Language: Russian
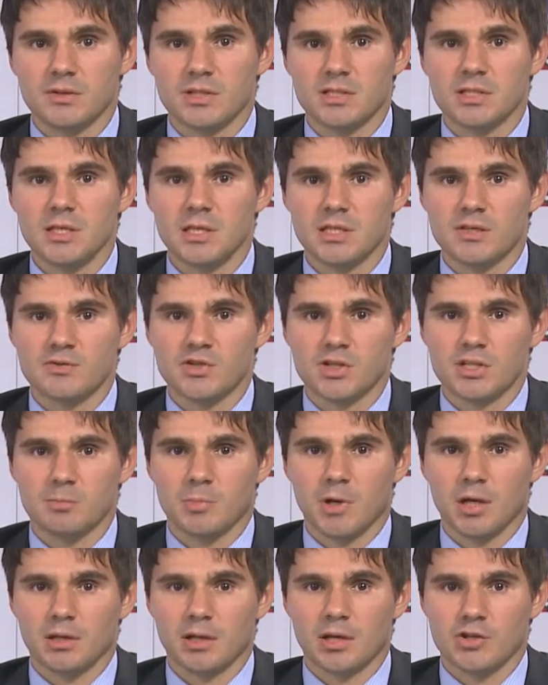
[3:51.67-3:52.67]
снизившись
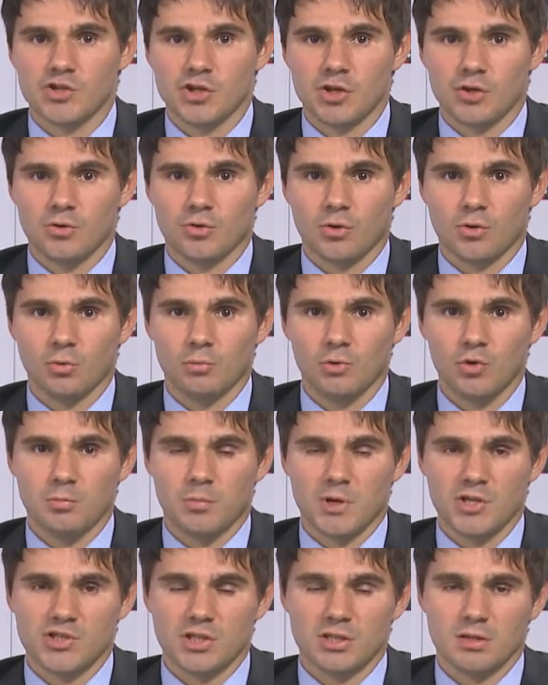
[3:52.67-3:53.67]
по отношению к рублю
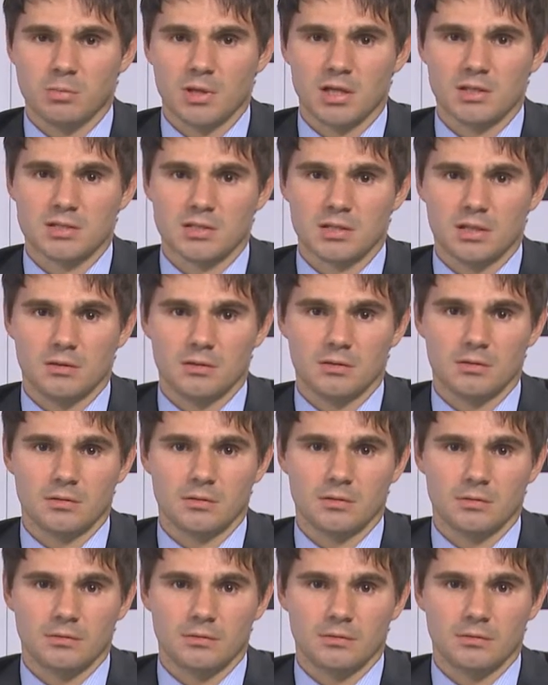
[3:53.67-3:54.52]
почти на процент.